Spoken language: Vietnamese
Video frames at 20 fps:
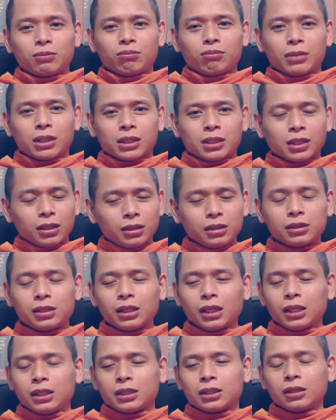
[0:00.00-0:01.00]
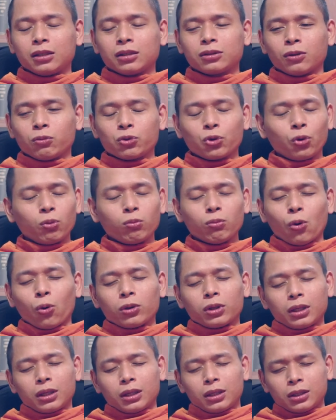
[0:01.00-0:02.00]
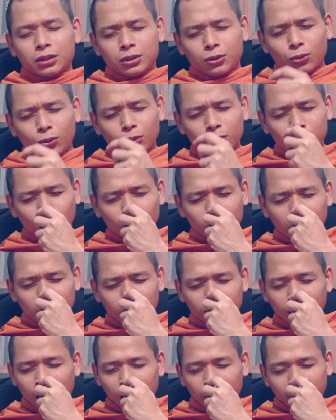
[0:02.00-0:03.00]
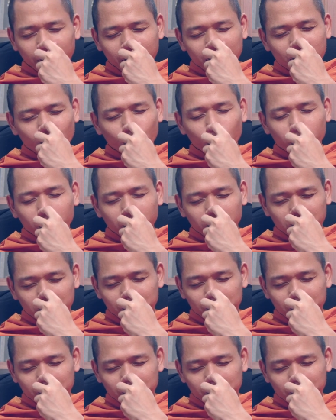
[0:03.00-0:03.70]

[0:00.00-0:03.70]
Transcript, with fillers: mà sư thì sư cũng xuống bụng ờ, xuống ruộng lên bờ mấy vụ rồi